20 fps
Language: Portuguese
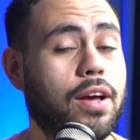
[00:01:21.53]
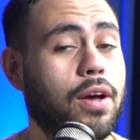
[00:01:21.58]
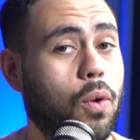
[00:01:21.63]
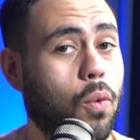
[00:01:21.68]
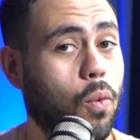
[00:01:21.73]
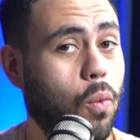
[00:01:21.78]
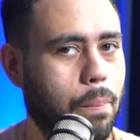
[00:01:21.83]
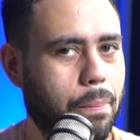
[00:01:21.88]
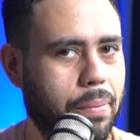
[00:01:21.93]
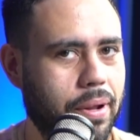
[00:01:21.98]

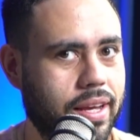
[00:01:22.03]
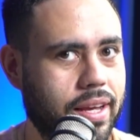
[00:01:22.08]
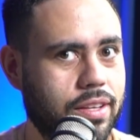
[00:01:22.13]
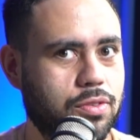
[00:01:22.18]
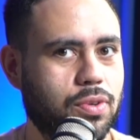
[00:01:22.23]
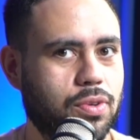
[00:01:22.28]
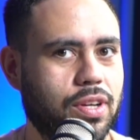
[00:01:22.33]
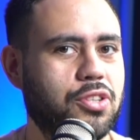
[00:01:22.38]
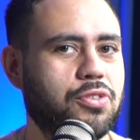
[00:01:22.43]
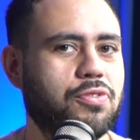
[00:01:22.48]
O
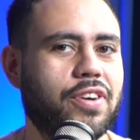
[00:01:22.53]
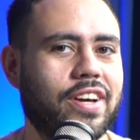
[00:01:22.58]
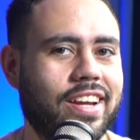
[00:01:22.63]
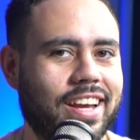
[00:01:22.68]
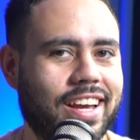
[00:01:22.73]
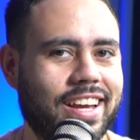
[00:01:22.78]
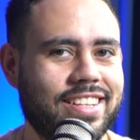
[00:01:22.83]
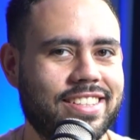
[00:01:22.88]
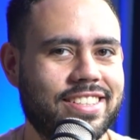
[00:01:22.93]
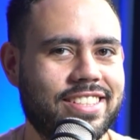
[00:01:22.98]
preço é
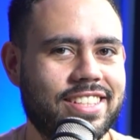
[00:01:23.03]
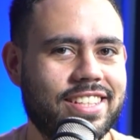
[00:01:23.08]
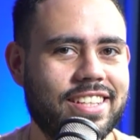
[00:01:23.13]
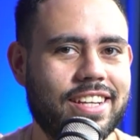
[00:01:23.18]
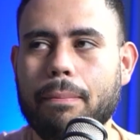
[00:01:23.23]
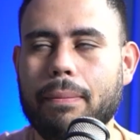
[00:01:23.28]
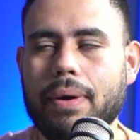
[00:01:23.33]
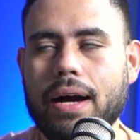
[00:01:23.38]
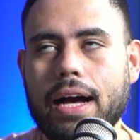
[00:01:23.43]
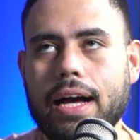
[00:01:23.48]
diferente,
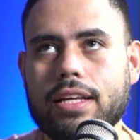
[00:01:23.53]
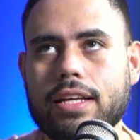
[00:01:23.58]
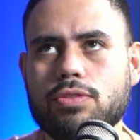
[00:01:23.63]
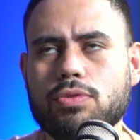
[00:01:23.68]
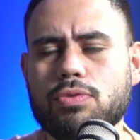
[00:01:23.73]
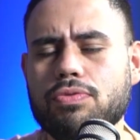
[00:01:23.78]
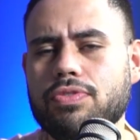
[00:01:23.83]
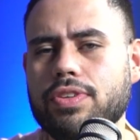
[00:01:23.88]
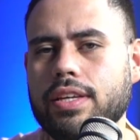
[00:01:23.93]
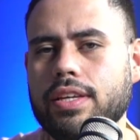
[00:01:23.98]
mas no
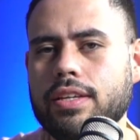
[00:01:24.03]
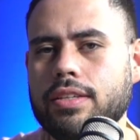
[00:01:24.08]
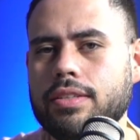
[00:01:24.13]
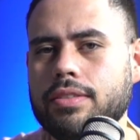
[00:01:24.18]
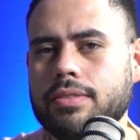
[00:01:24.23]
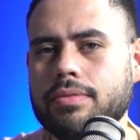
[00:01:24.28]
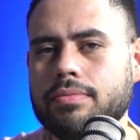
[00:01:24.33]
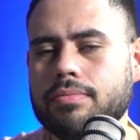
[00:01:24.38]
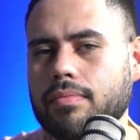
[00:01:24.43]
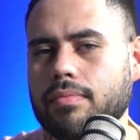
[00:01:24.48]

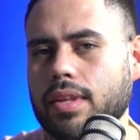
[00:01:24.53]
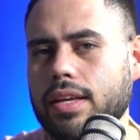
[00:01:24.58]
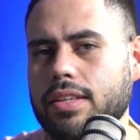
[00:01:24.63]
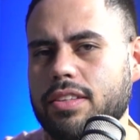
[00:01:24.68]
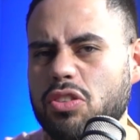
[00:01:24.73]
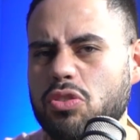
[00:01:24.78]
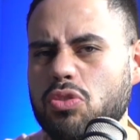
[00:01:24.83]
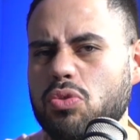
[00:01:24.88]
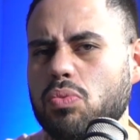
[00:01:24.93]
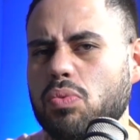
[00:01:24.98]
fim,
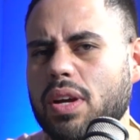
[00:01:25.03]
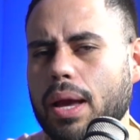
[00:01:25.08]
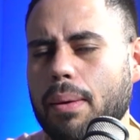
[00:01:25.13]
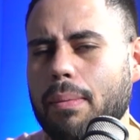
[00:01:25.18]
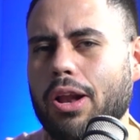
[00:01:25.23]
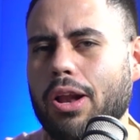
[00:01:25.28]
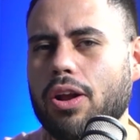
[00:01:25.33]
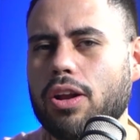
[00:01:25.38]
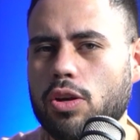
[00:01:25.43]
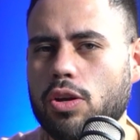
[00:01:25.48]
existe um que é
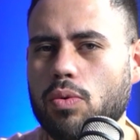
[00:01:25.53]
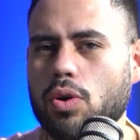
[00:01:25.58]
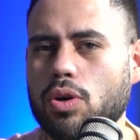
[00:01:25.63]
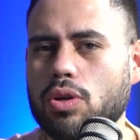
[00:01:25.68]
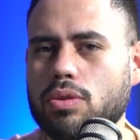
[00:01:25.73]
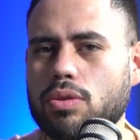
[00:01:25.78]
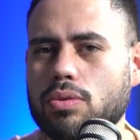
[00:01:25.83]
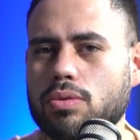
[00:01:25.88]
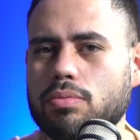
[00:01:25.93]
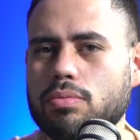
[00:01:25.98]
melhor que o
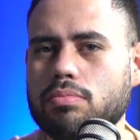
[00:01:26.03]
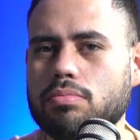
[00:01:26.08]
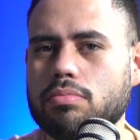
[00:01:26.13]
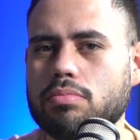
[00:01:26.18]
outro?